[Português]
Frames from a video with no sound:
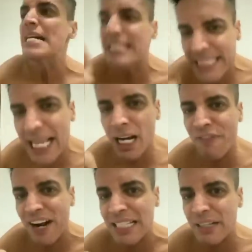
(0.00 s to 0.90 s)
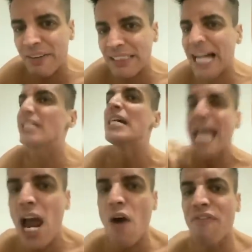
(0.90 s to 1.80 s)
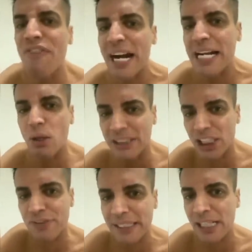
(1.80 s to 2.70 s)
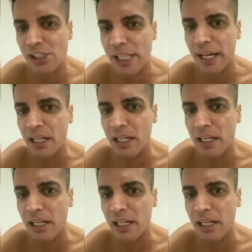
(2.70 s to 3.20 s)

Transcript: Se ela não falasse a verdade, eu falaria outras verdades dela.